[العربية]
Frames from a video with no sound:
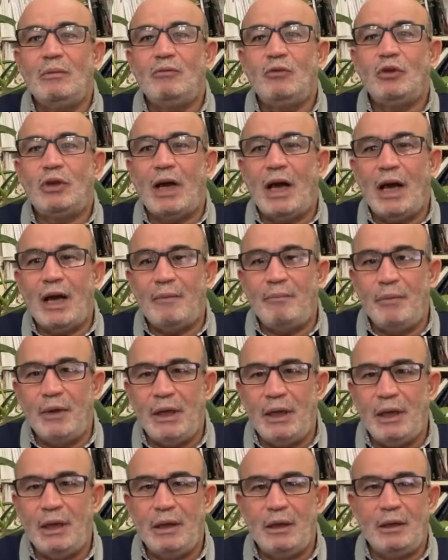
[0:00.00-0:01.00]

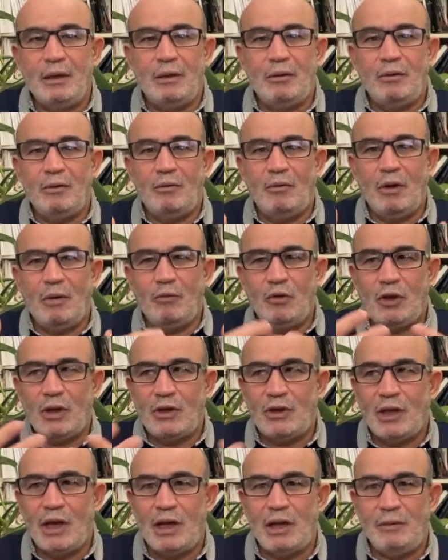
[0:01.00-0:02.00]
متحابين
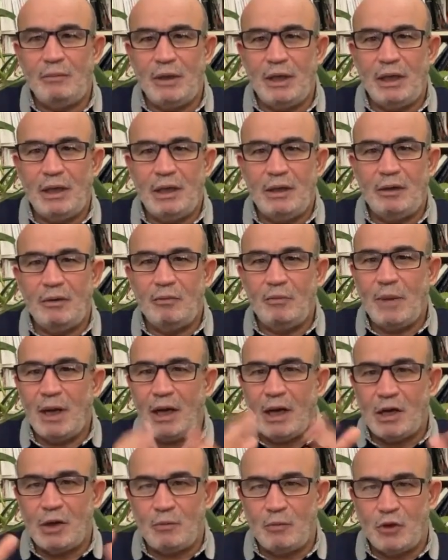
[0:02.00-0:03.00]
ومتسالمين ما
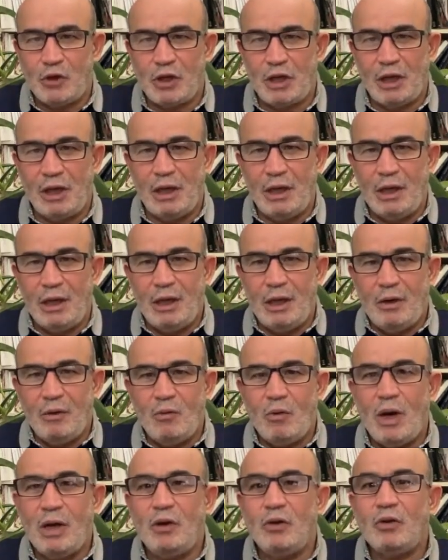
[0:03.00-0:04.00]
كاش مشكل
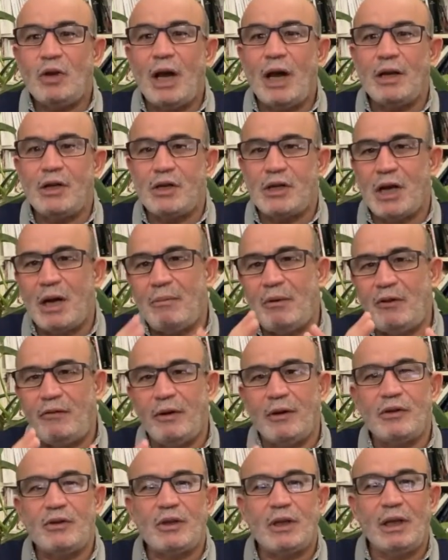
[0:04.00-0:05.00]
وليطحن الشعب
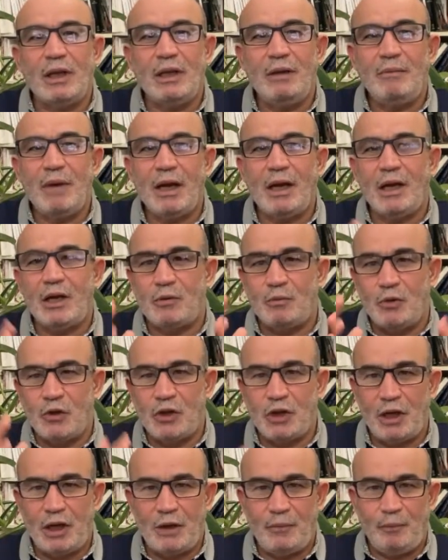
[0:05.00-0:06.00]
الفلسطيني ما كاش
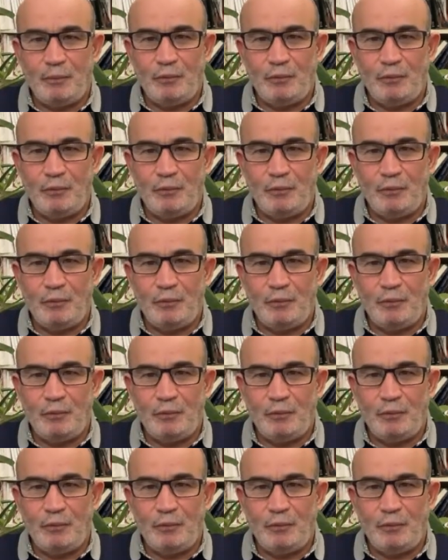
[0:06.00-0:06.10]
مشكل